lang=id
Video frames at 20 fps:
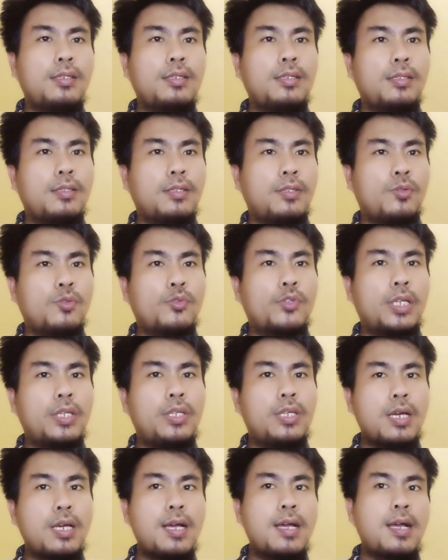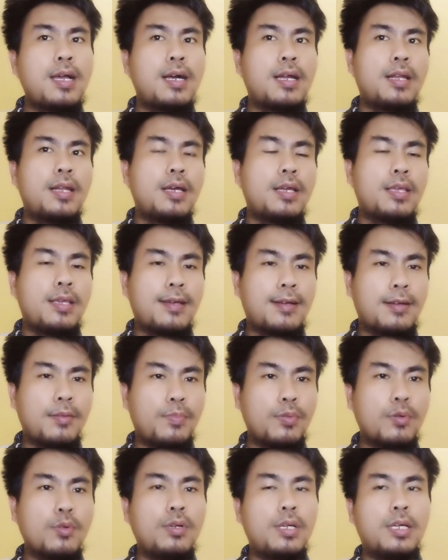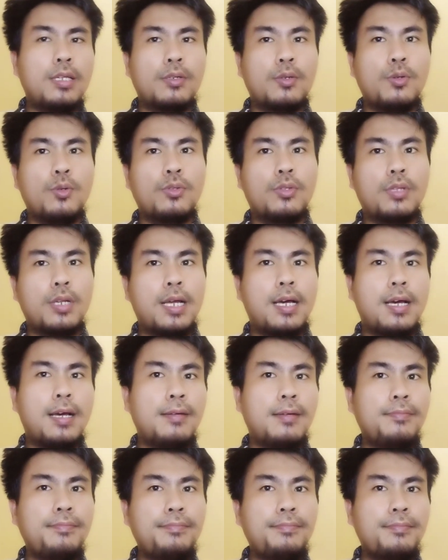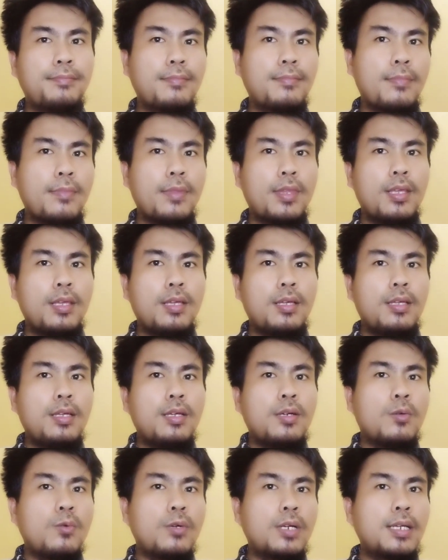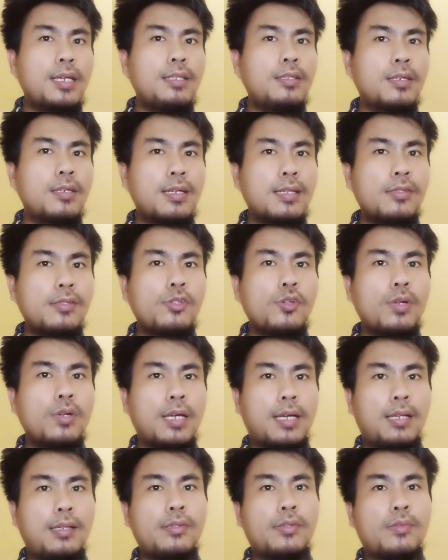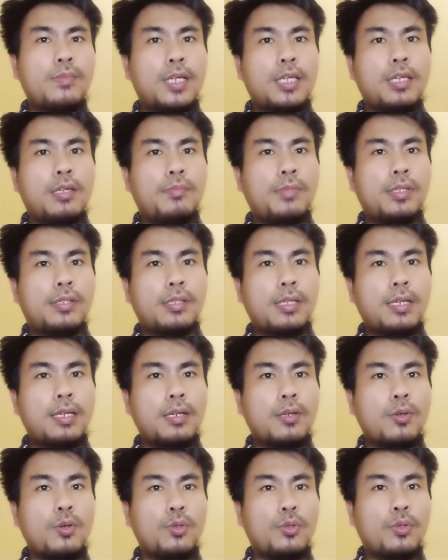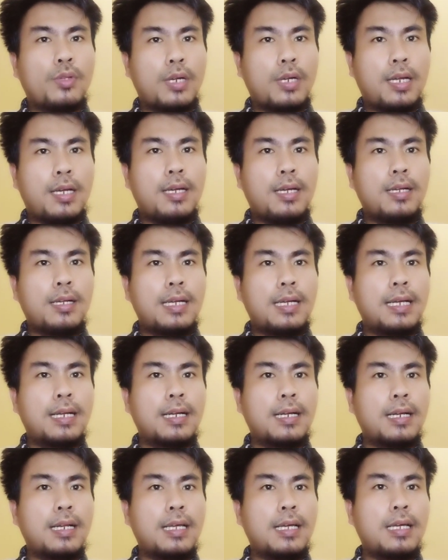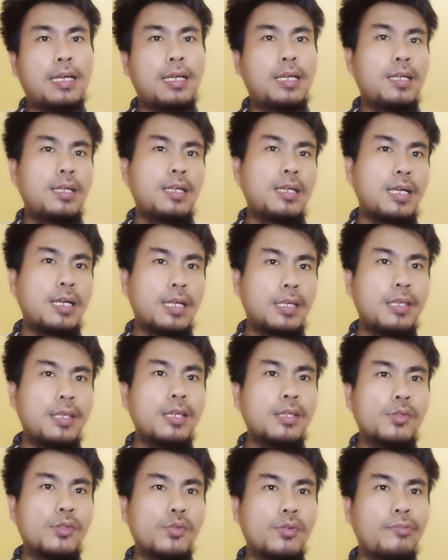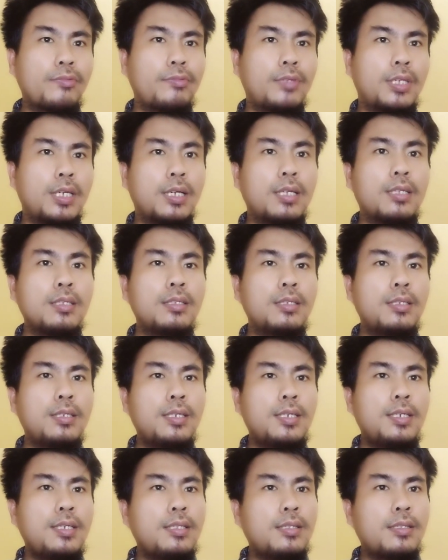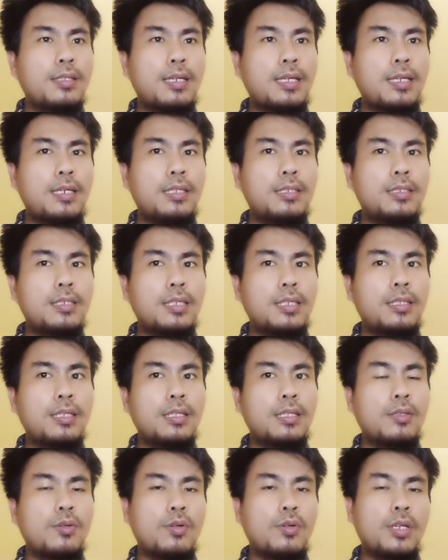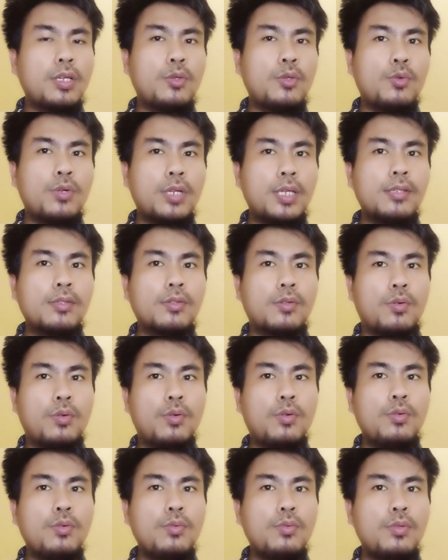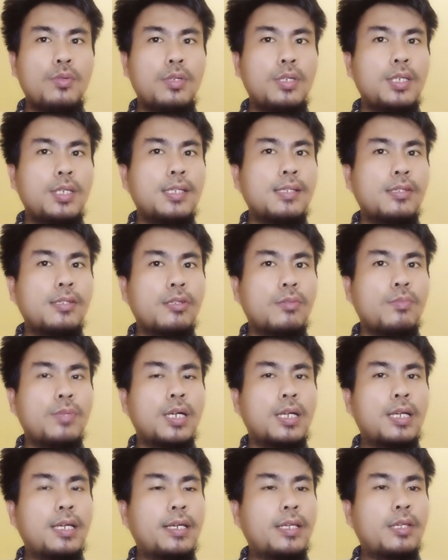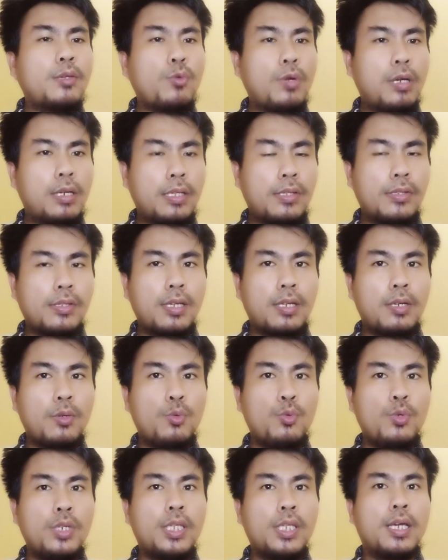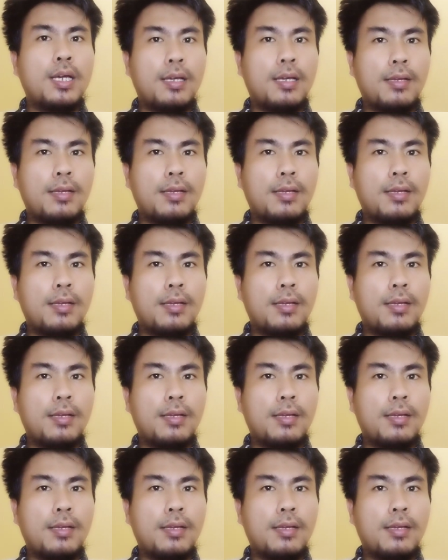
Tentu saja ada yang pro dan kontra. Warga internasional sebagian besar kontra karena Hagia Sophia telah dicatat oleh UNESCO sebagai warisan dunia.